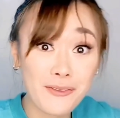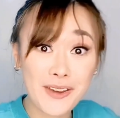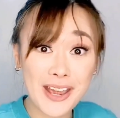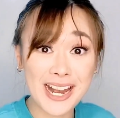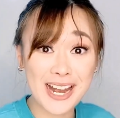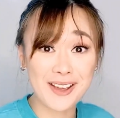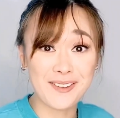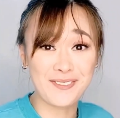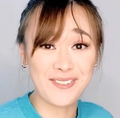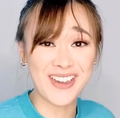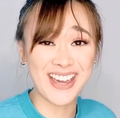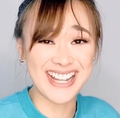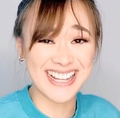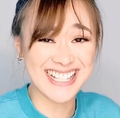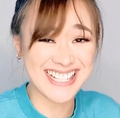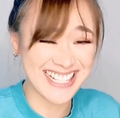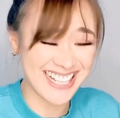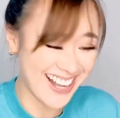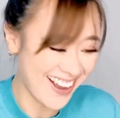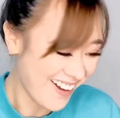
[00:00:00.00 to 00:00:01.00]

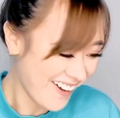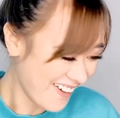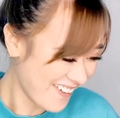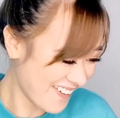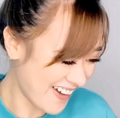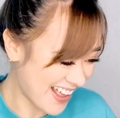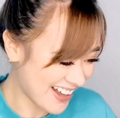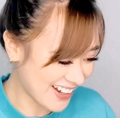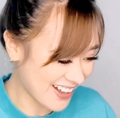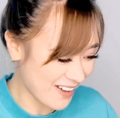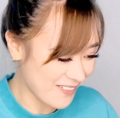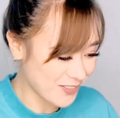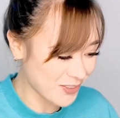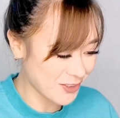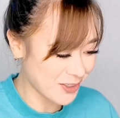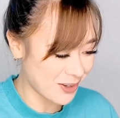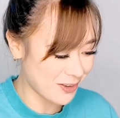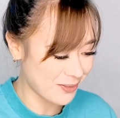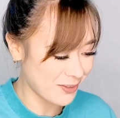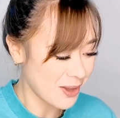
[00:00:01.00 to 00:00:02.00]
Philippines! Welcome to
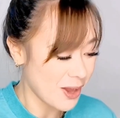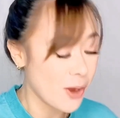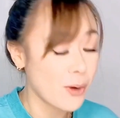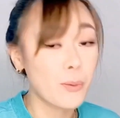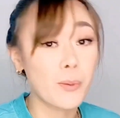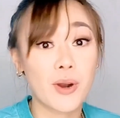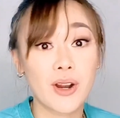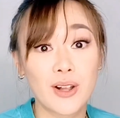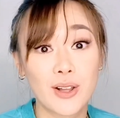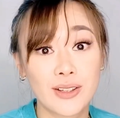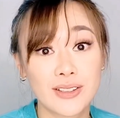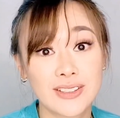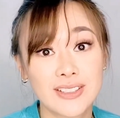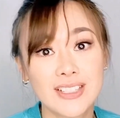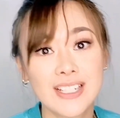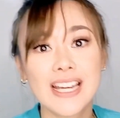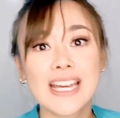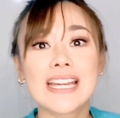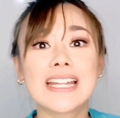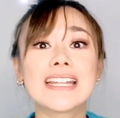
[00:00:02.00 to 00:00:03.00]
the world!
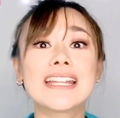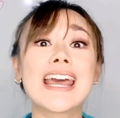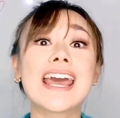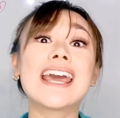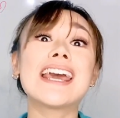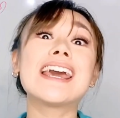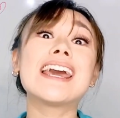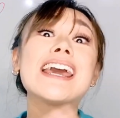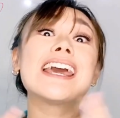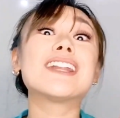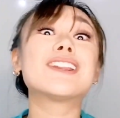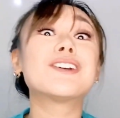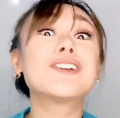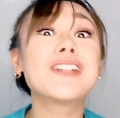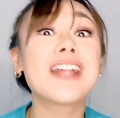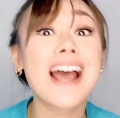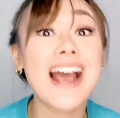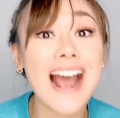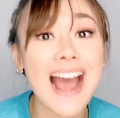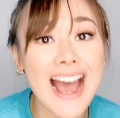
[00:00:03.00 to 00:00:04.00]
Hindi, ito
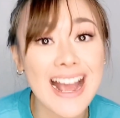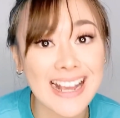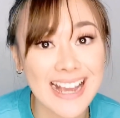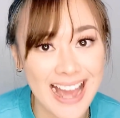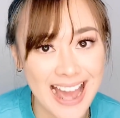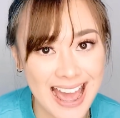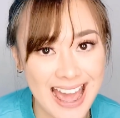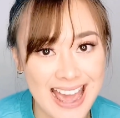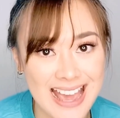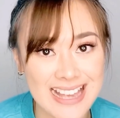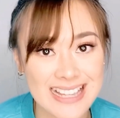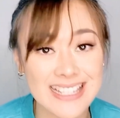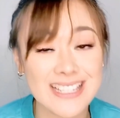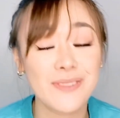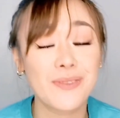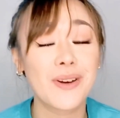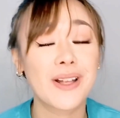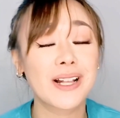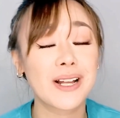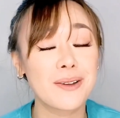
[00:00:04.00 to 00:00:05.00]
na nga guys.
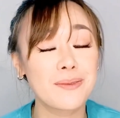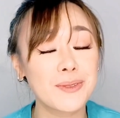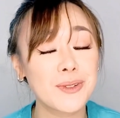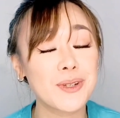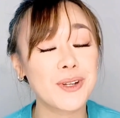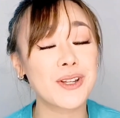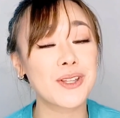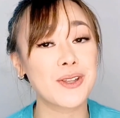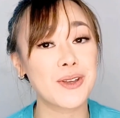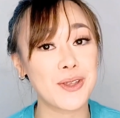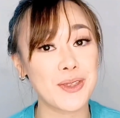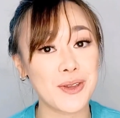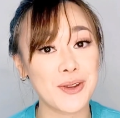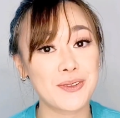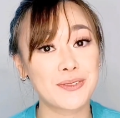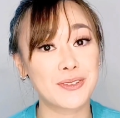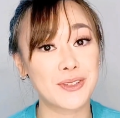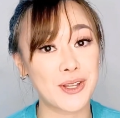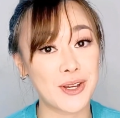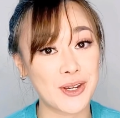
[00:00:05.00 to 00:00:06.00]
Welcome to another
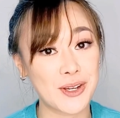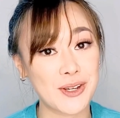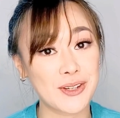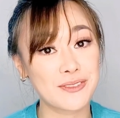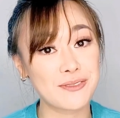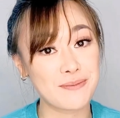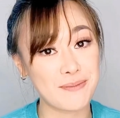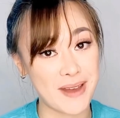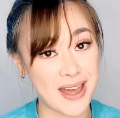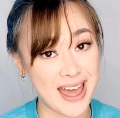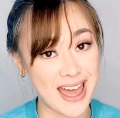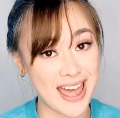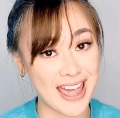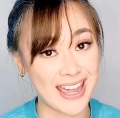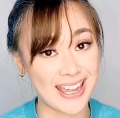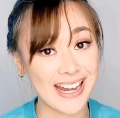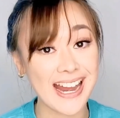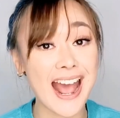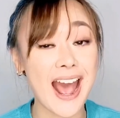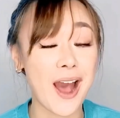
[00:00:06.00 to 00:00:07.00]
vlog of
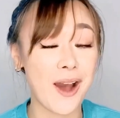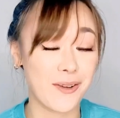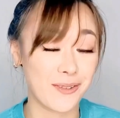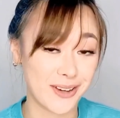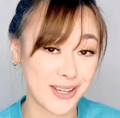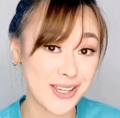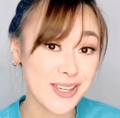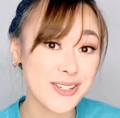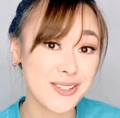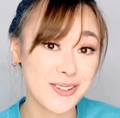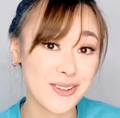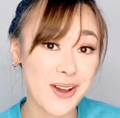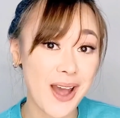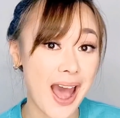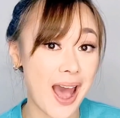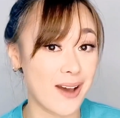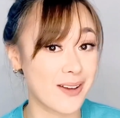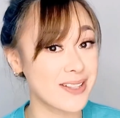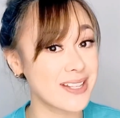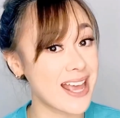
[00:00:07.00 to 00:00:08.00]
mine. How are you?
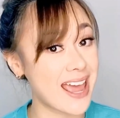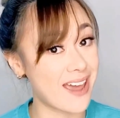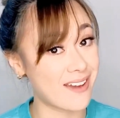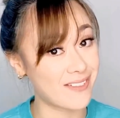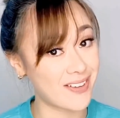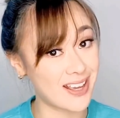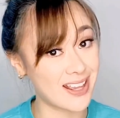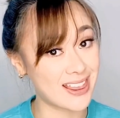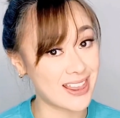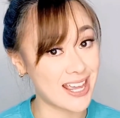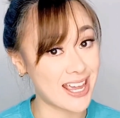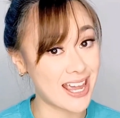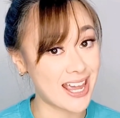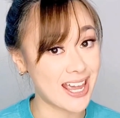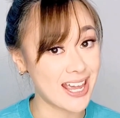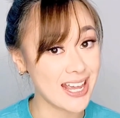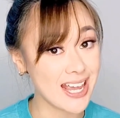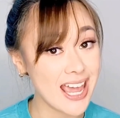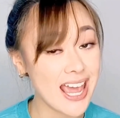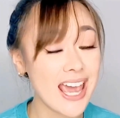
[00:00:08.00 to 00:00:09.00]
How's
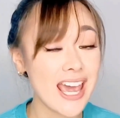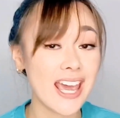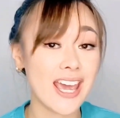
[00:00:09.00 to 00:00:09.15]
everything?